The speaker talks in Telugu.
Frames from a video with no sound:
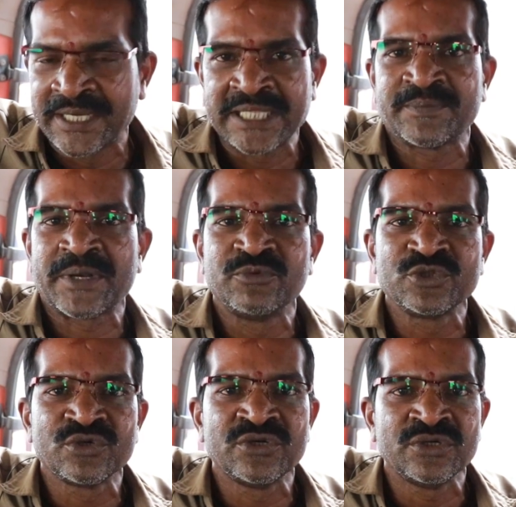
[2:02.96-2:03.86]
గత
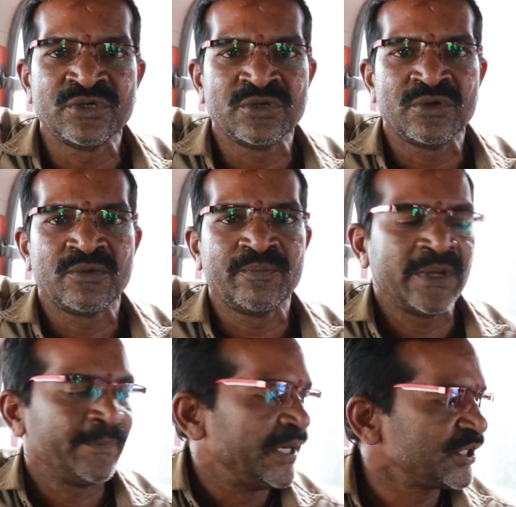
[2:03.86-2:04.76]
ప్రభుత్వం
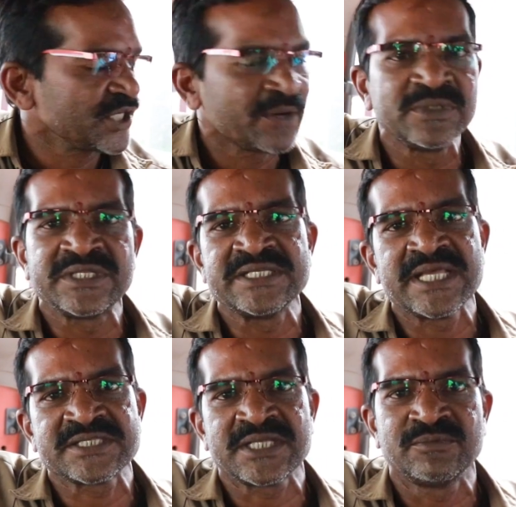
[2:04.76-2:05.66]
బెల్ట్ షాపులు
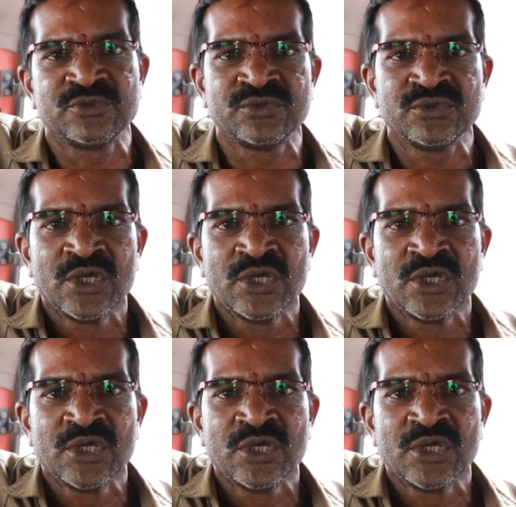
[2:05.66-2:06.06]
తీసేస్తాము